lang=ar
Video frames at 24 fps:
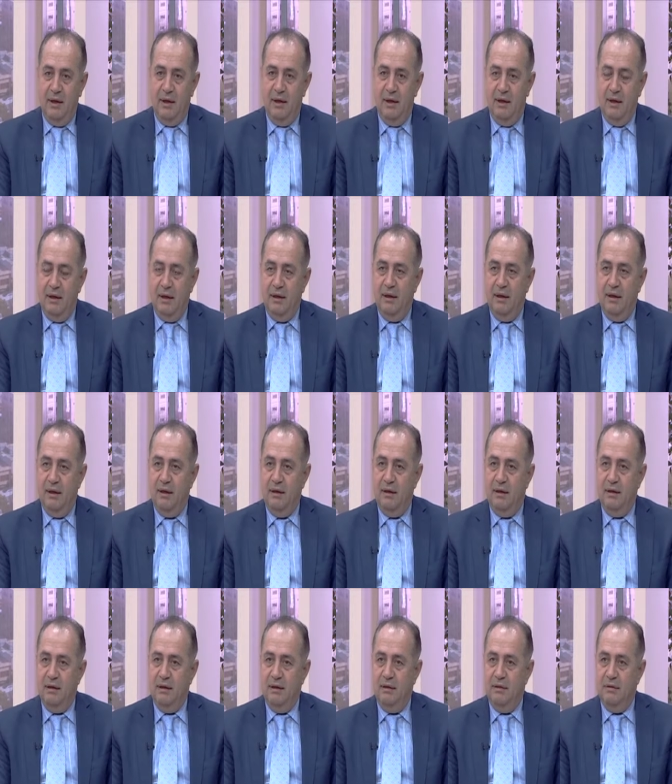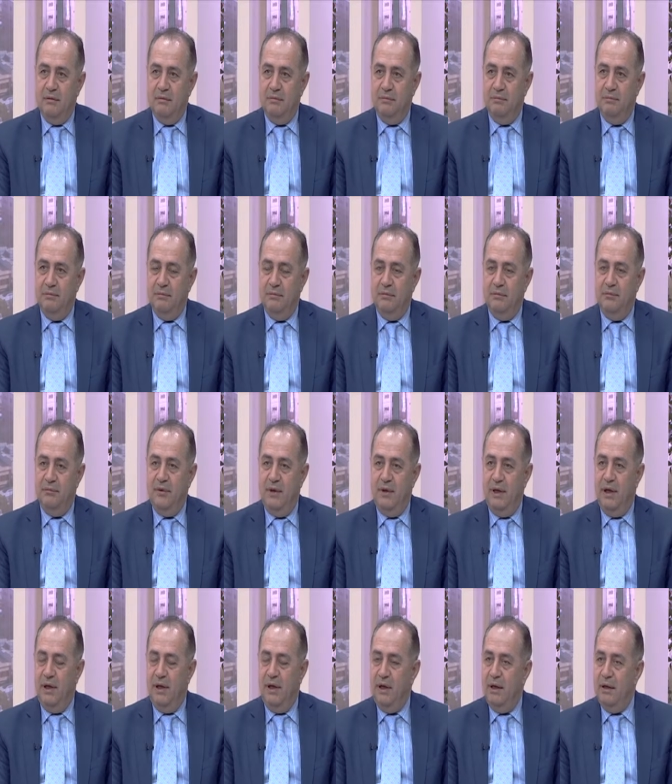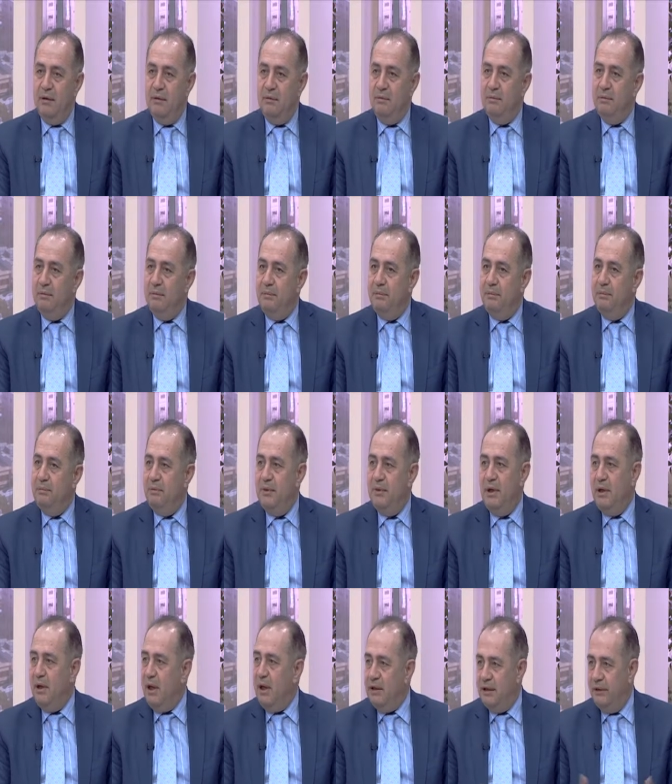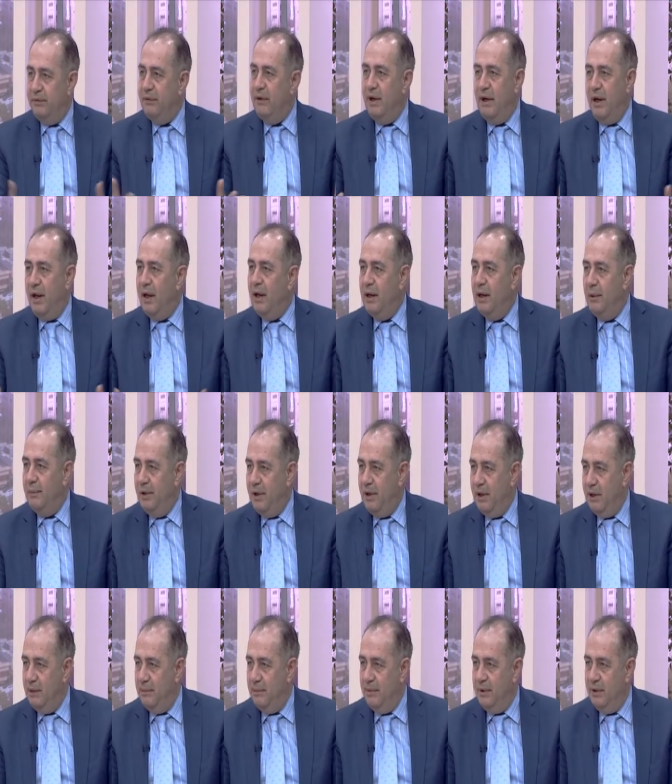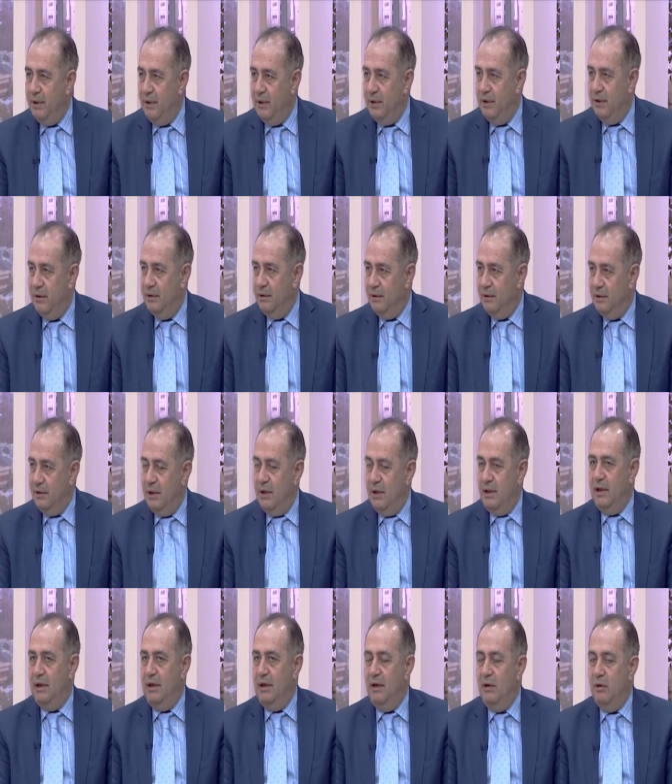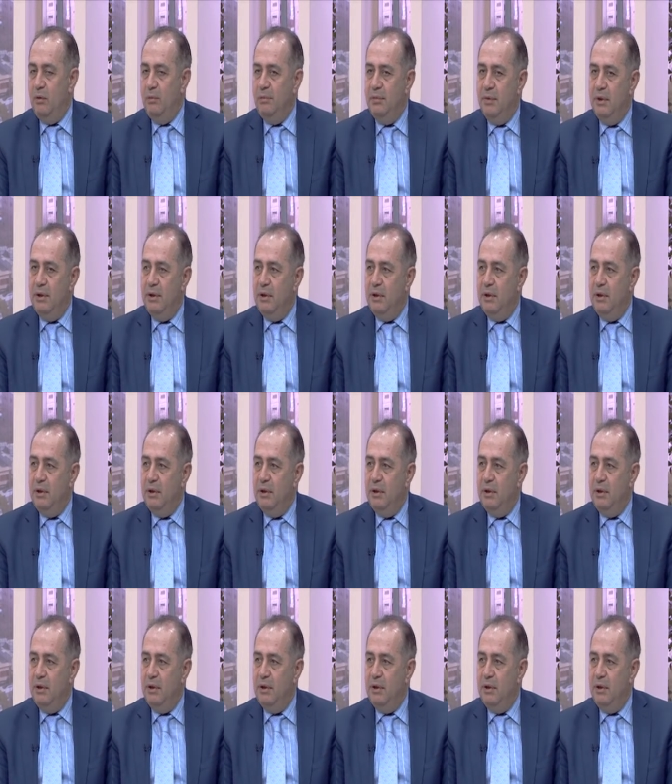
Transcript: آه، ف يحتفل العالم الآن بهذا اليوم هو